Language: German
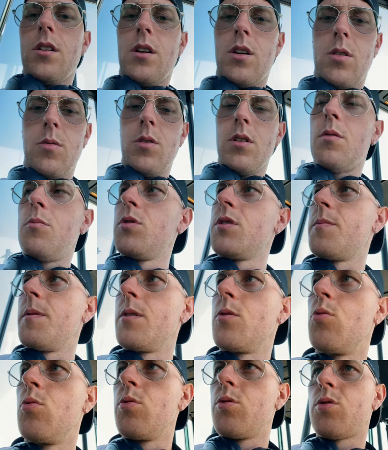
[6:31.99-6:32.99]
Aber da muss
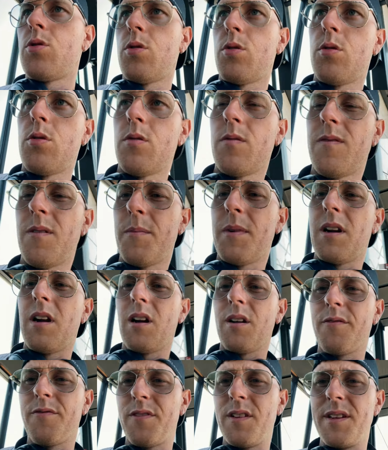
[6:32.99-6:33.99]
man durch, wenn man
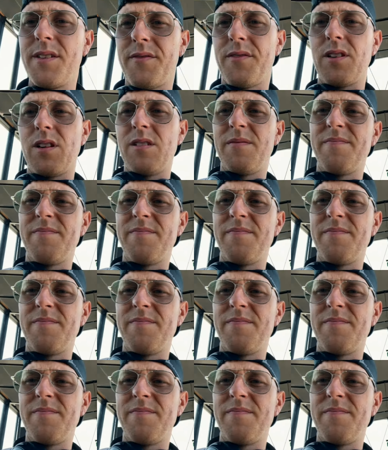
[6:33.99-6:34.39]
lang fliegen will.